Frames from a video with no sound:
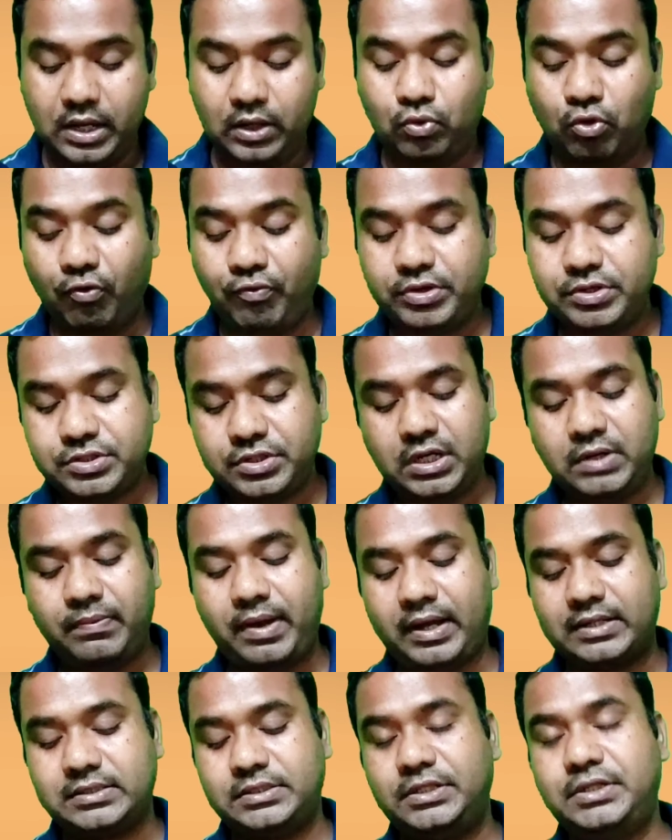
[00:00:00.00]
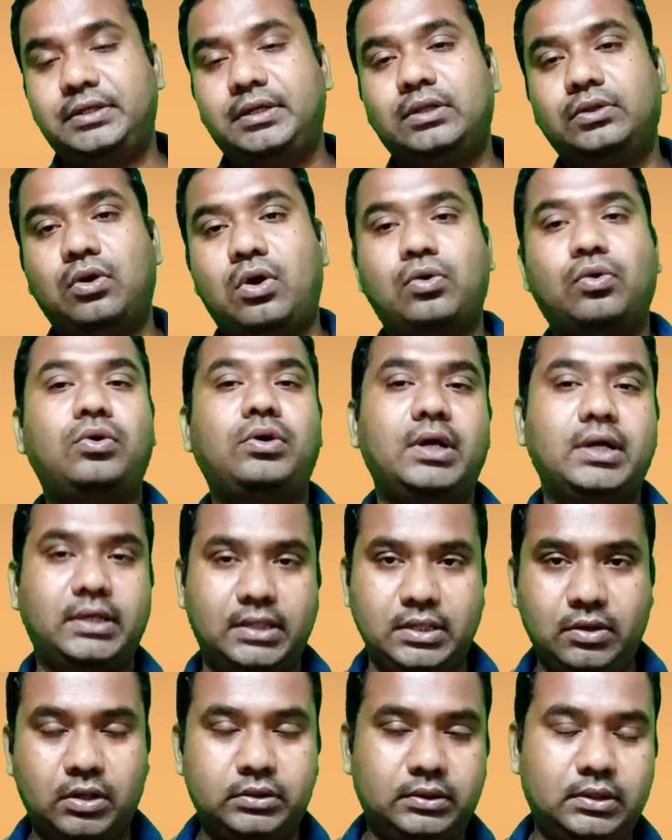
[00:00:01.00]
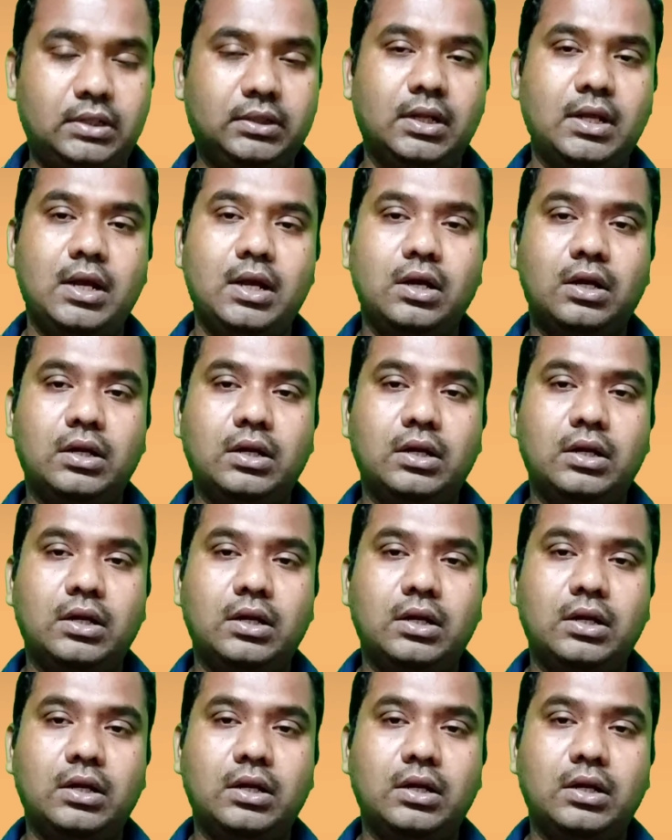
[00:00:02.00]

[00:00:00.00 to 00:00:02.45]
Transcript: এই কোভিশিল্ড ভ্যাকসিনটার ধরনটা কি অর্থাৎ